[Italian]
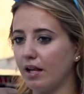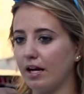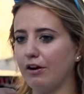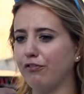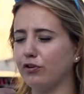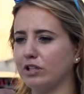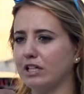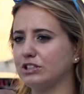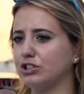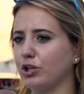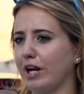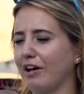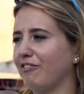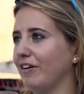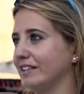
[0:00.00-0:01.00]
la
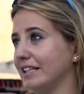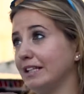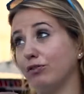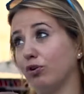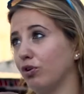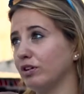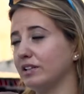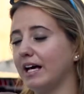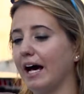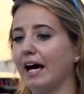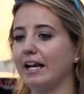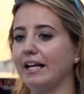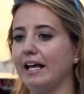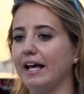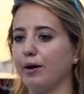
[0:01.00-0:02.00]
fondazione è fatta di
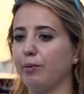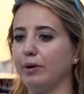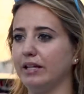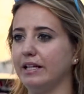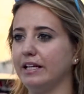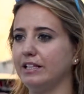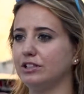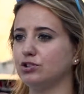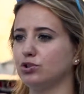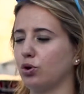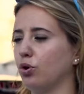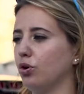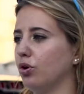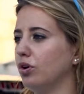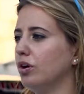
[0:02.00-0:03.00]
volontari e quindi
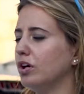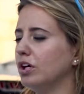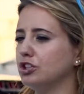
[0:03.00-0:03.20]
sono